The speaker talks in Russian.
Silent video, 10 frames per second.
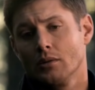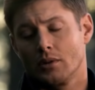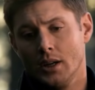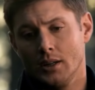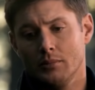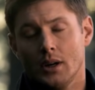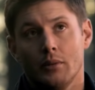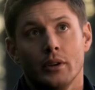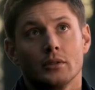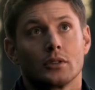Да что
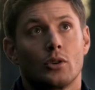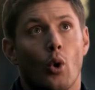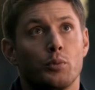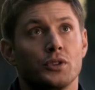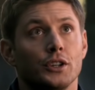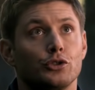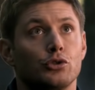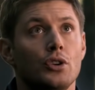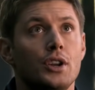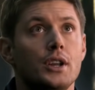ты говоришь? Может, труп